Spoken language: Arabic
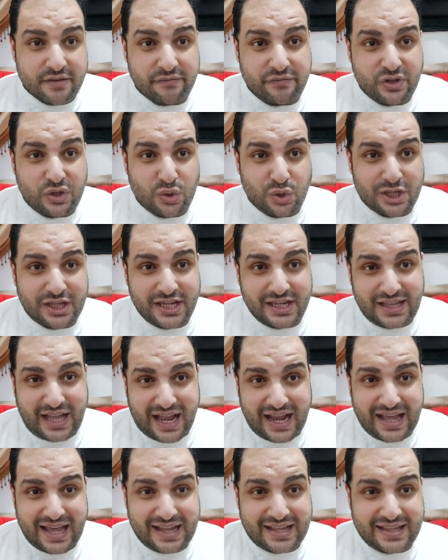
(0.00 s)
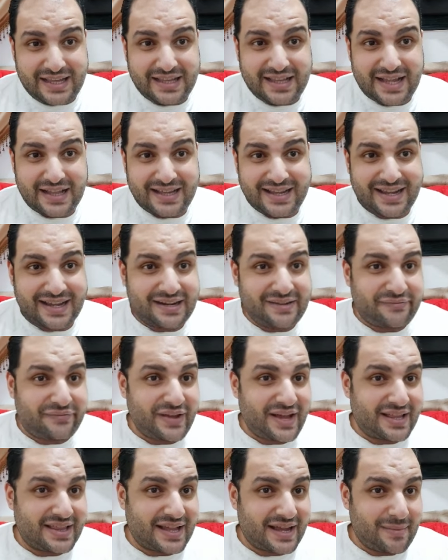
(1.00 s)
فيديو جديد حلقة جديدة هنتكلم
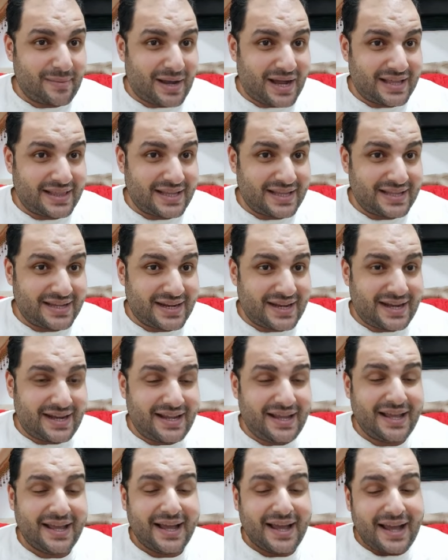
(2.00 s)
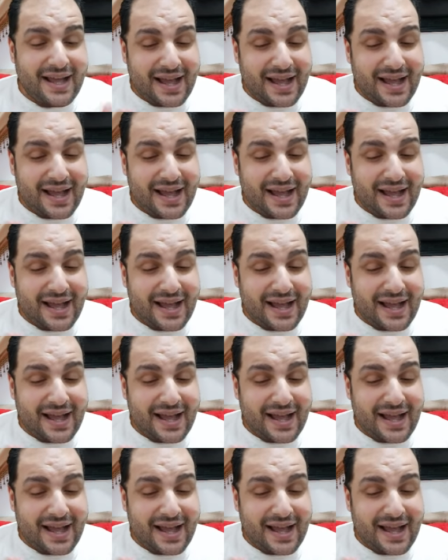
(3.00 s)
فيها دايما عن النادي الأهلي